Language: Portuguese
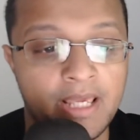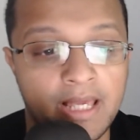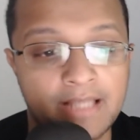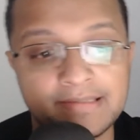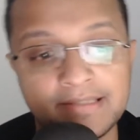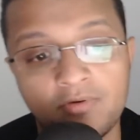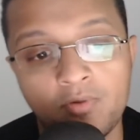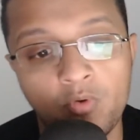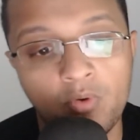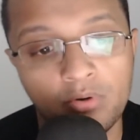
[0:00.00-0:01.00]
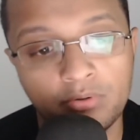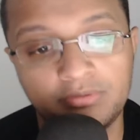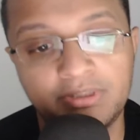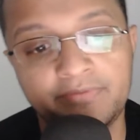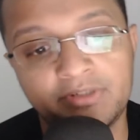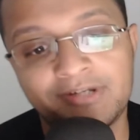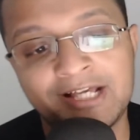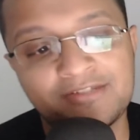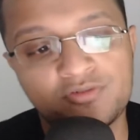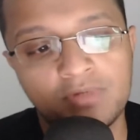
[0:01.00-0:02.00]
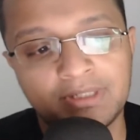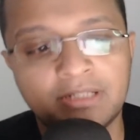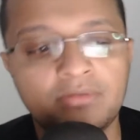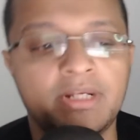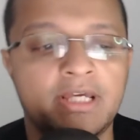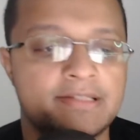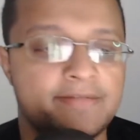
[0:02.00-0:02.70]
assim como o ouro, devido à sua natureza